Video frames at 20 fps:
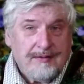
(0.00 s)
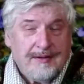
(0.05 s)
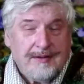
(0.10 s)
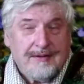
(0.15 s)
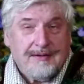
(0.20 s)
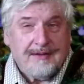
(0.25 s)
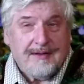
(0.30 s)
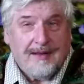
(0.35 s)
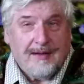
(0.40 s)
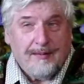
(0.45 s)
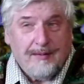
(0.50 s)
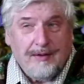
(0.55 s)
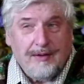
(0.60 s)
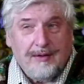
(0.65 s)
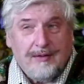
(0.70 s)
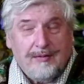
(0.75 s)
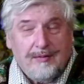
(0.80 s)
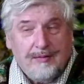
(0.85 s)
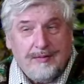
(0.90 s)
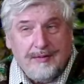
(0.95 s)
Те
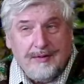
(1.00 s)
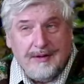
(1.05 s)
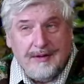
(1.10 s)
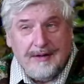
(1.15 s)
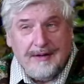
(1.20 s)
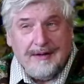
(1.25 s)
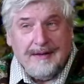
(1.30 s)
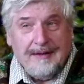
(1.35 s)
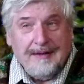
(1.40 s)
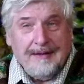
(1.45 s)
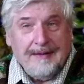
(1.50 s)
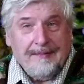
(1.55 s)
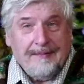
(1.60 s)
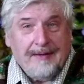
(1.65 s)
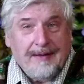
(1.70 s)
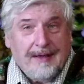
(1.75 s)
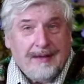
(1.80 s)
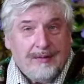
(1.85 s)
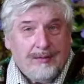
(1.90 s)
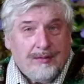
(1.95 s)
самые люди,
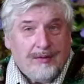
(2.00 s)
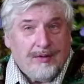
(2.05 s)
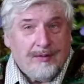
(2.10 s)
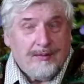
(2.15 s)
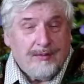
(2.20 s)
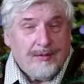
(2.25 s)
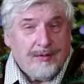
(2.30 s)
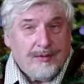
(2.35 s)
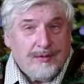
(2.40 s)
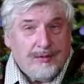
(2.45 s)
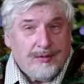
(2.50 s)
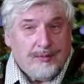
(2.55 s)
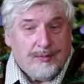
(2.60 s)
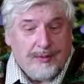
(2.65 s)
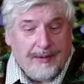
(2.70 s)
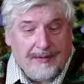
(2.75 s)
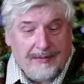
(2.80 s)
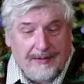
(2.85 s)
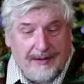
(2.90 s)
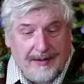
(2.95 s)
которые могут
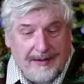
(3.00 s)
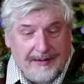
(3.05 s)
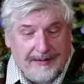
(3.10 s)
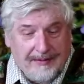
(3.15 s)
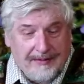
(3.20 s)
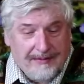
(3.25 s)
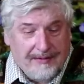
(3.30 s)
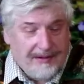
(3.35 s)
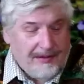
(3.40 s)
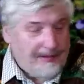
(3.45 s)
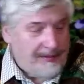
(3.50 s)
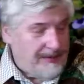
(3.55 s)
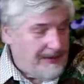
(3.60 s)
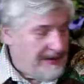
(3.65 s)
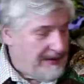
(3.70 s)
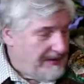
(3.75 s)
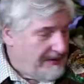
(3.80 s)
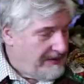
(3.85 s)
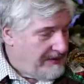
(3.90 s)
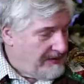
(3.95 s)
управлять
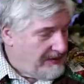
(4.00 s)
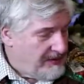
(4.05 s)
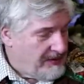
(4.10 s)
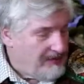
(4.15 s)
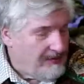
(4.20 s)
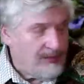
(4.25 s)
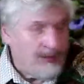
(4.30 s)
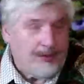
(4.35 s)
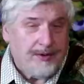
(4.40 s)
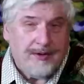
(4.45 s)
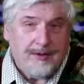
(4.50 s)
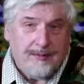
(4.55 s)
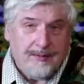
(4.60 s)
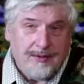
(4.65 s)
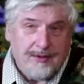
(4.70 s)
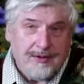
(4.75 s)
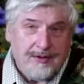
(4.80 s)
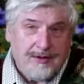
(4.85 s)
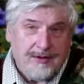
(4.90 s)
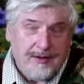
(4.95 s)
своими
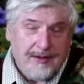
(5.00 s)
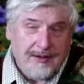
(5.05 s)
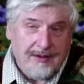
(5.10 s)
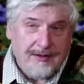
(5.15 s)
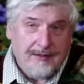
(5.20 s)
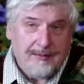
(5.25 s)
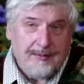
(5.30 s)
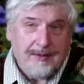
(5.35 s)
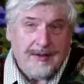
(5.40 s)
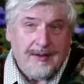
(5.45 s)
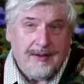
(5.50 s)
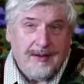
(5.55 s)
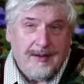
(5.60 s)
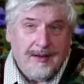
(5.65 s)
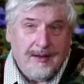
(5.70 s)
животными желаниями